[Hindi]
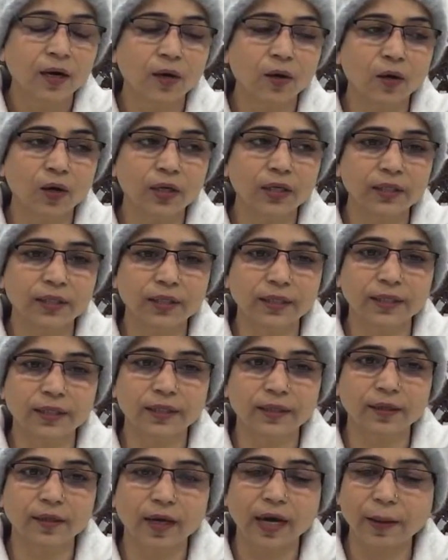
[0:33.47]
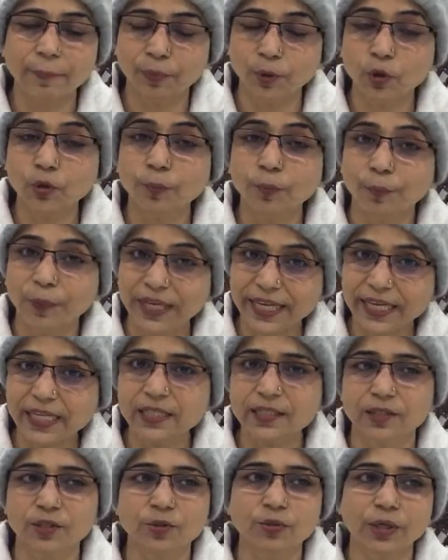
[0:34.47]
और आप लोग
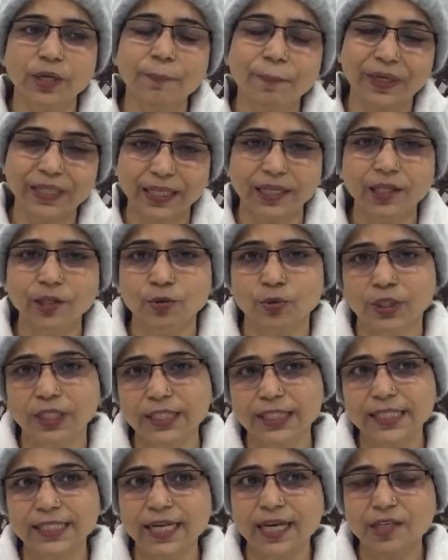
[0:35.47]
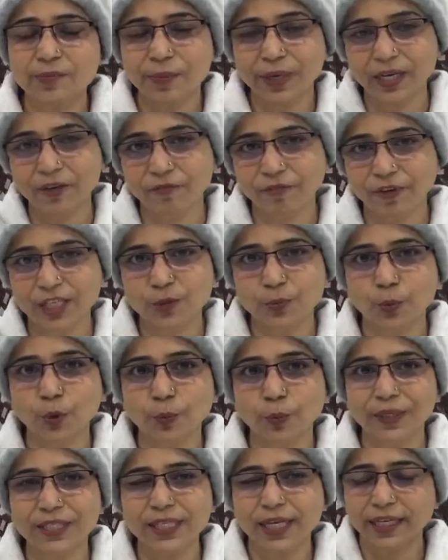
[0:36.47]
प्लीज़ क्योंकि पता नहीं होता जैसे आज पहले
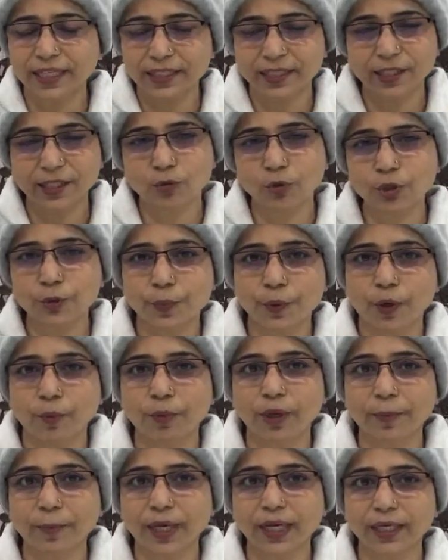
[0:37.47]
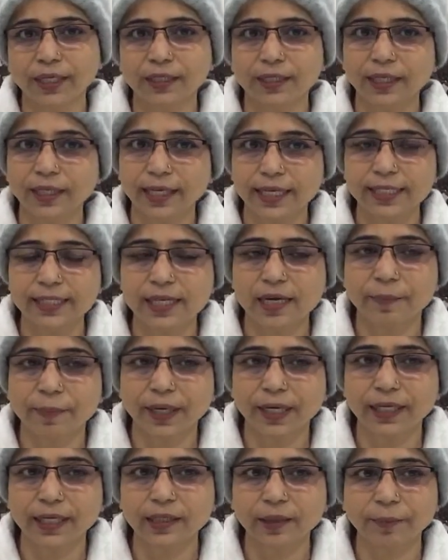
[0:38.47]
फेसबुक पे जा रहे थे कुछ प्रॉब्लम आ रही थी नहीं जा
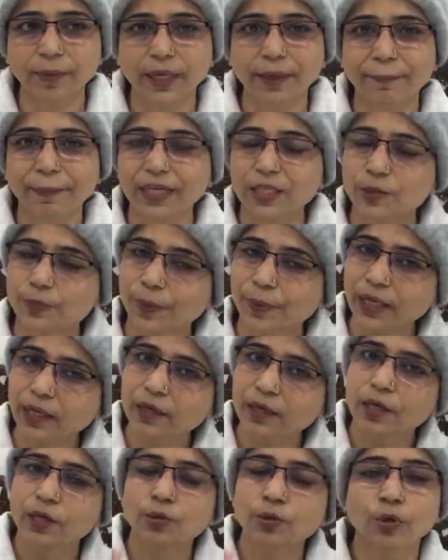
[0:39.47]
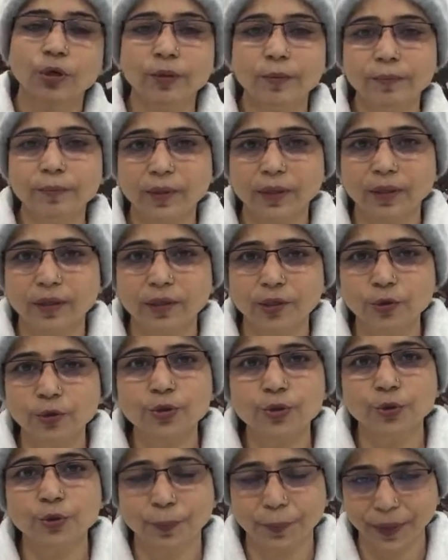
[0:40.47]
पा रहे थे मेरे पेज पे तो हम
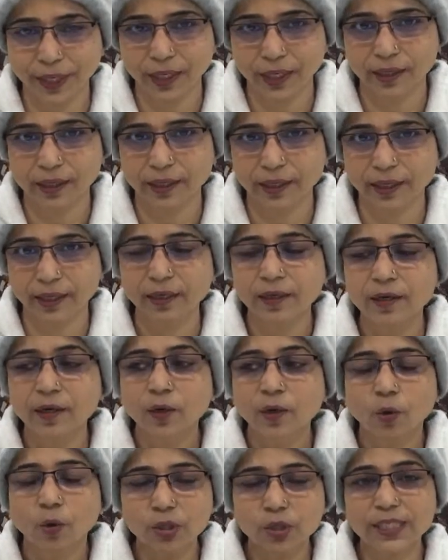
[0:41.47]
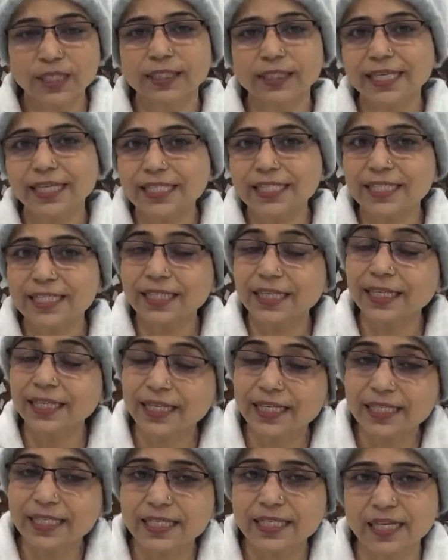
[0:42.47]
यूट्यूब पे आ गए हैं हो सकता है किसी दिन
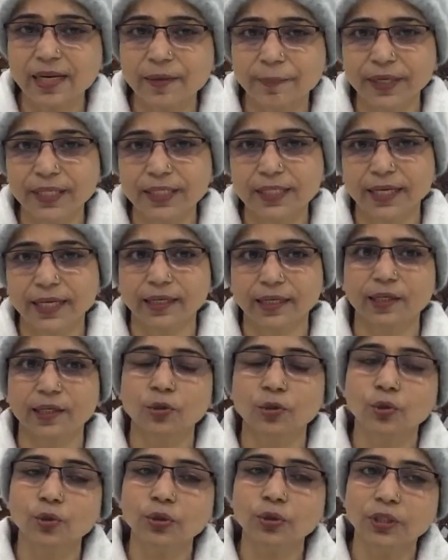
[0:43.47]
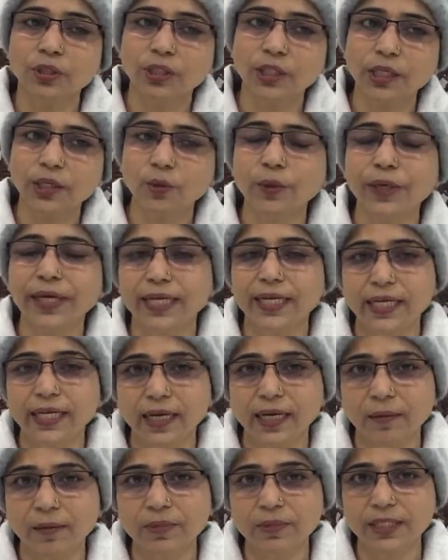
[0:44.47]
इंस्टा पे जाएंगे तो तीनों एक ही
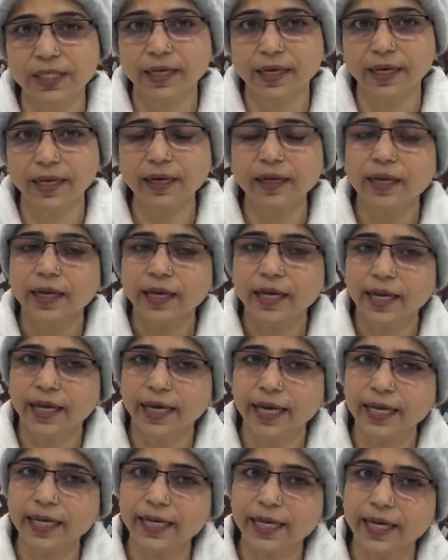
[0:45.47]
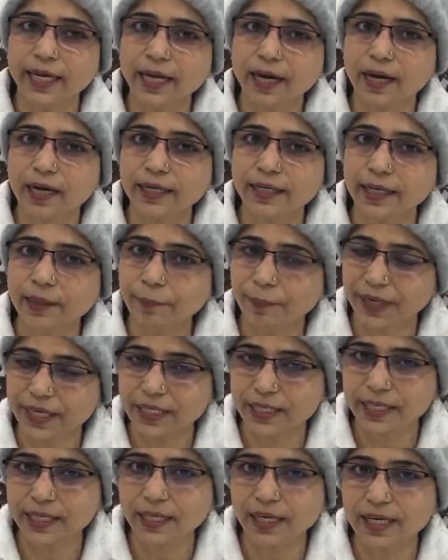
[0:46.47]
नाम से हैं ए के आर्ट एंड
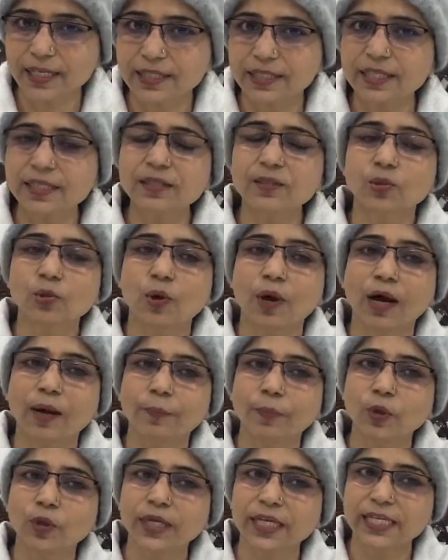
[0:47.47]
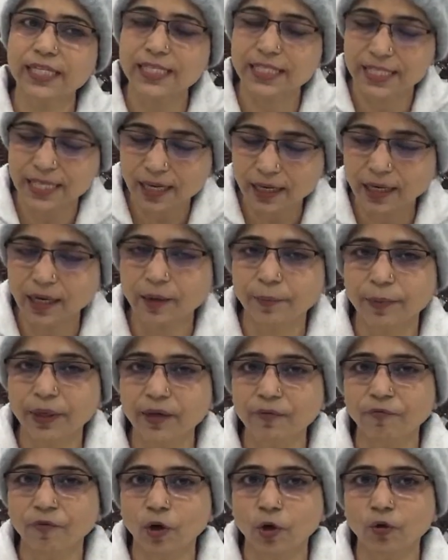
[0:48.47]
पेंटिंग क्लासेस तो आप लोग इंस्टा का भी
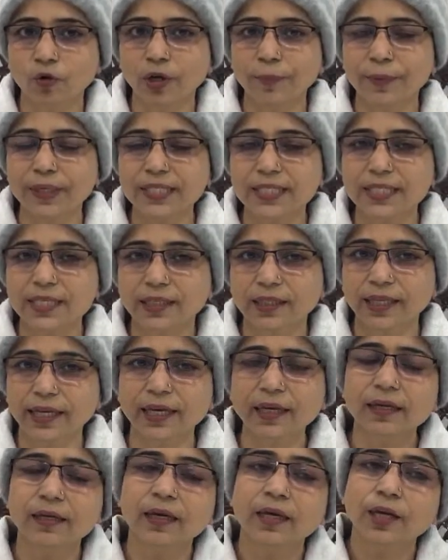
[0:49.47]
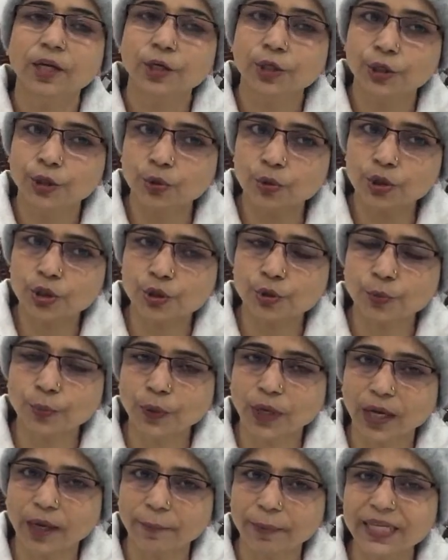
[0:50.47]
फॉलोअर बन सकते हैं यूट्यूब
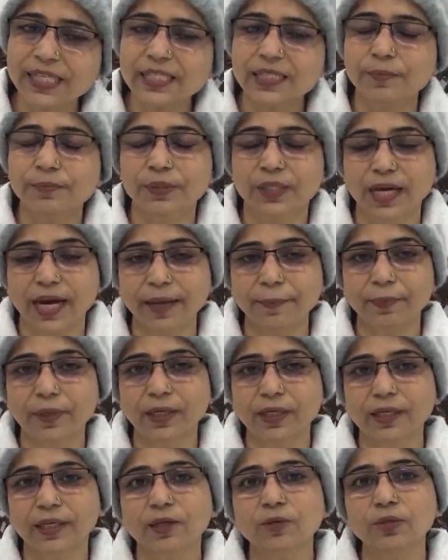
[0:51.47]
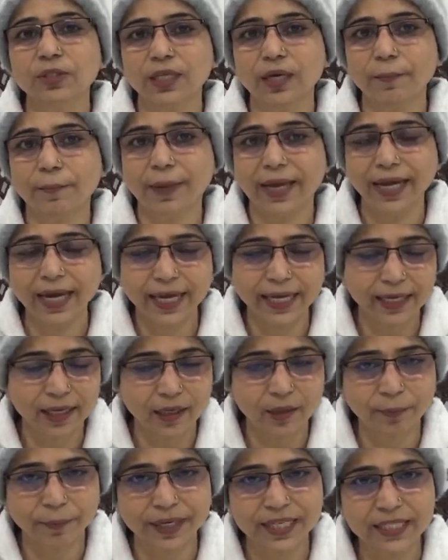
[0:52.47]
का भी सब्सक्राइब करके उसका बेल
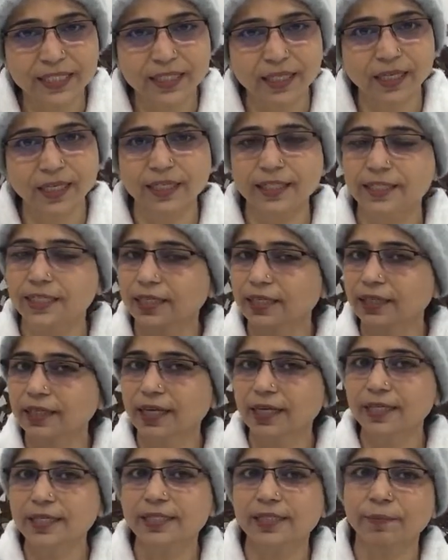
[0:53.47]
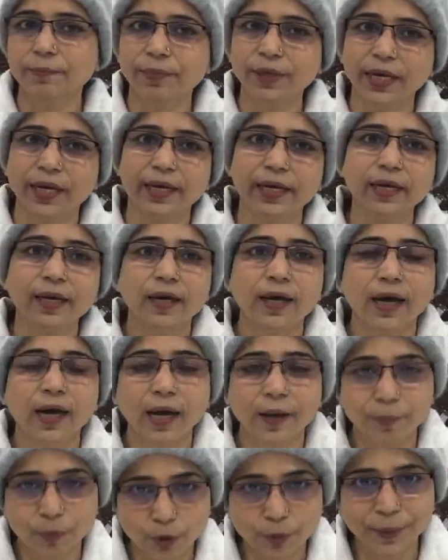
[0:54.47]
आइकन प्रेस कर लीजिएगा ताकि जब भी आए
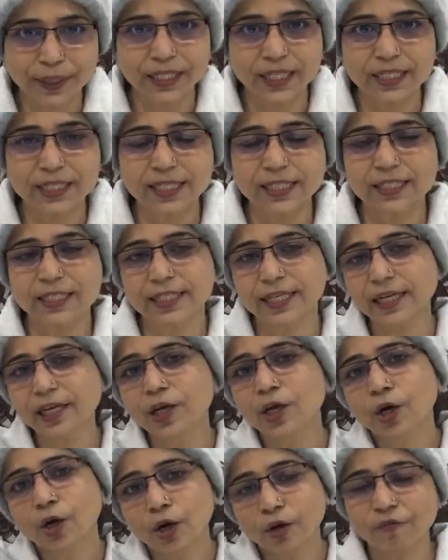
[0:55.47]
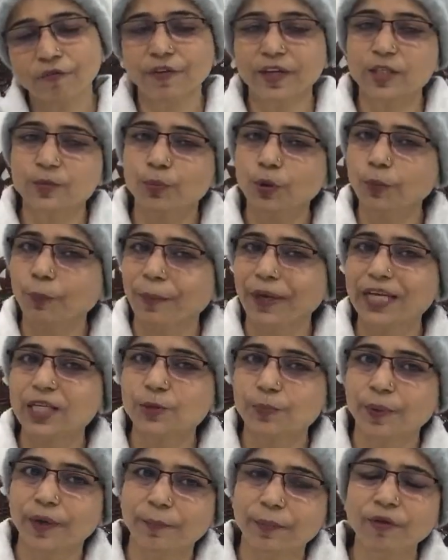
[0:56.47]
आपको पता चल जाए और फेसबुक पेज
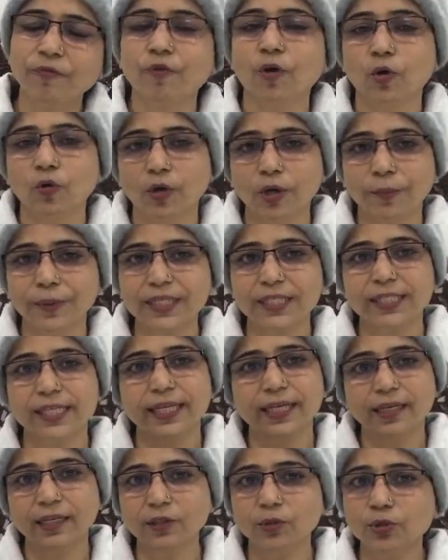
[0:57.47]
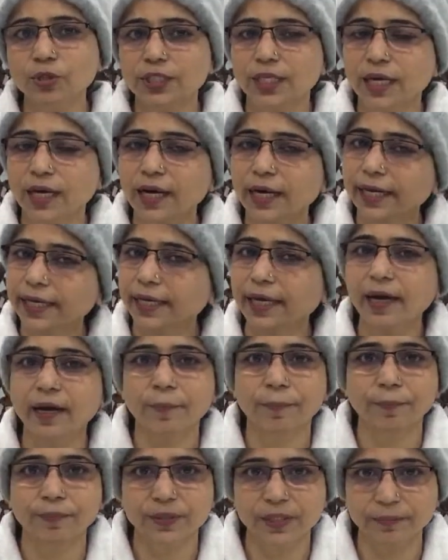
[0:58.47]
पे भी फॉलोअर बन जाइएगा तो जहां आएंगे
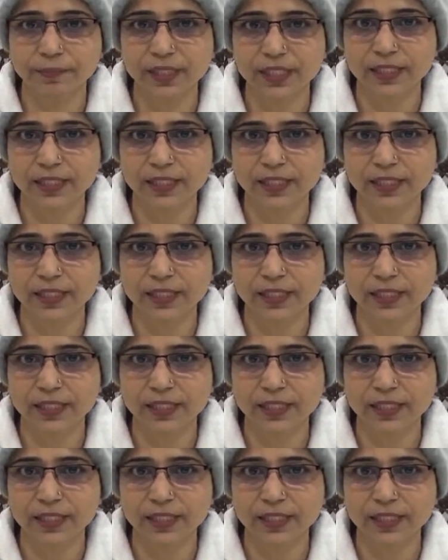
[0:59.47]
आपसे मिल